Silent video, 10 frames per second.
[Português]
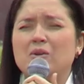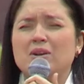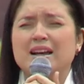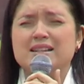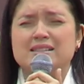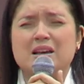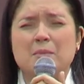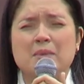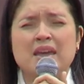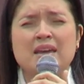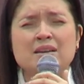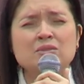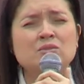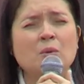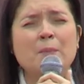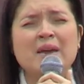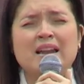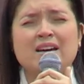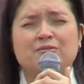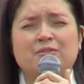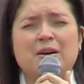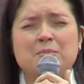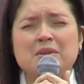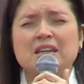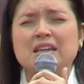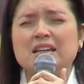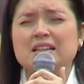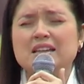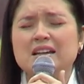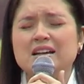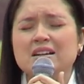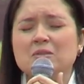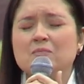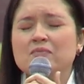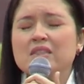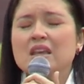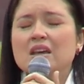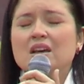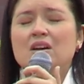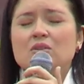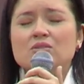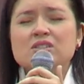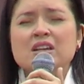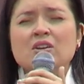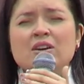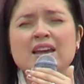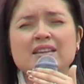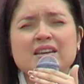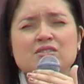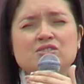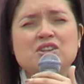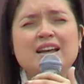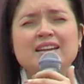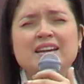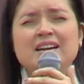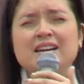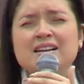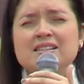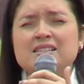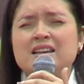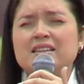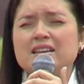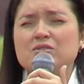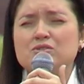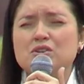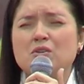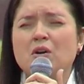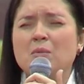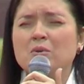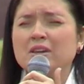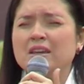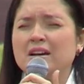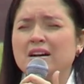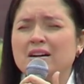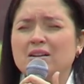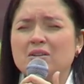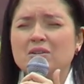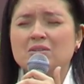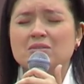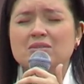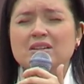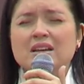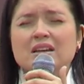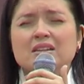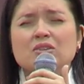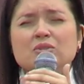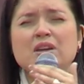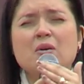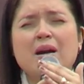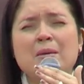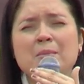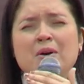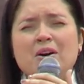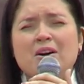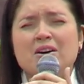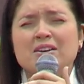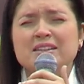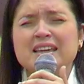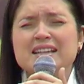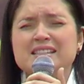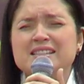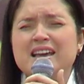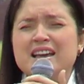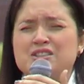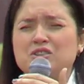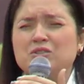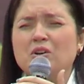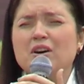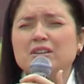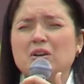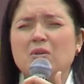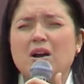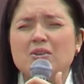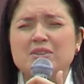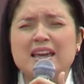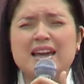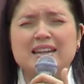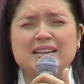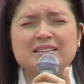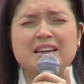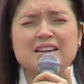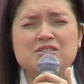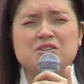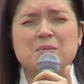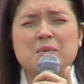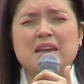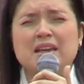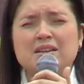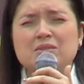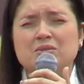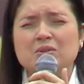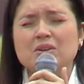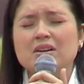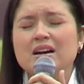casamento, pela família. O Senhor é Deus de aliança, é Deus de comunhão. Que o teu amor, que excede todo e qualquer entendimento,